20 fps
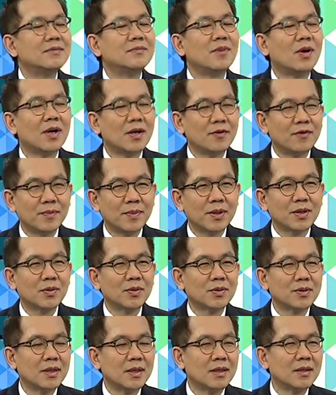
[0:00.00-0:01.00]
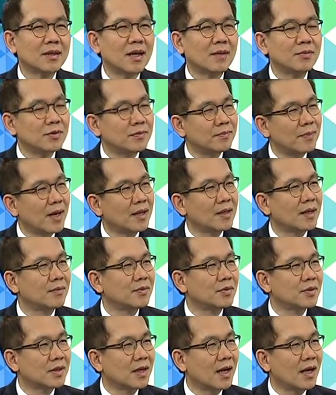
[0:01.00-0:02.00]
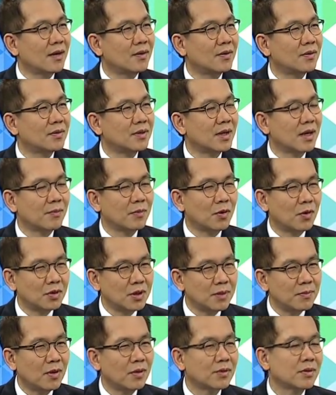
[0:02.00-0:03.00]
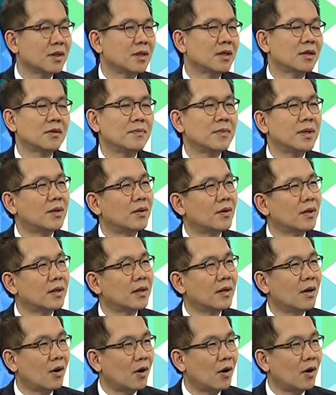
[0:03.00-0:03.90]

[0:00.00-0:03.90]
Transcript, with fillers: มองกันว่าไม่โต4 3.8 3.9 นะครับคนที่มอง4ก็มีน้อย